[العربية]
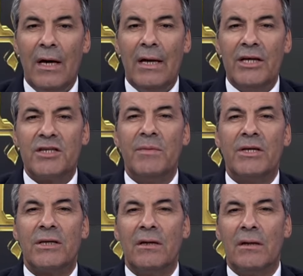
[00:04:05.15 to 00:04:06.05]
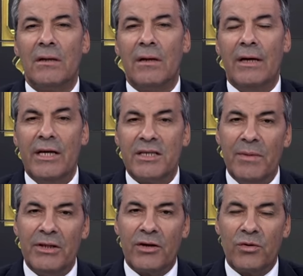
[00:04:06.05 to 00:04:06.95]
علاش إيه، ما
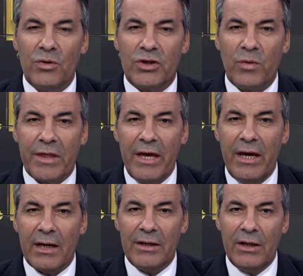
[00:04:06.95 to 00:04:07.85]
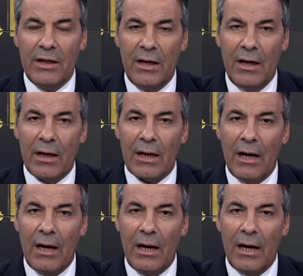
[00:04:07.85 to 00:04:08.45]
علاش ما درتوش وثائق يعني آه،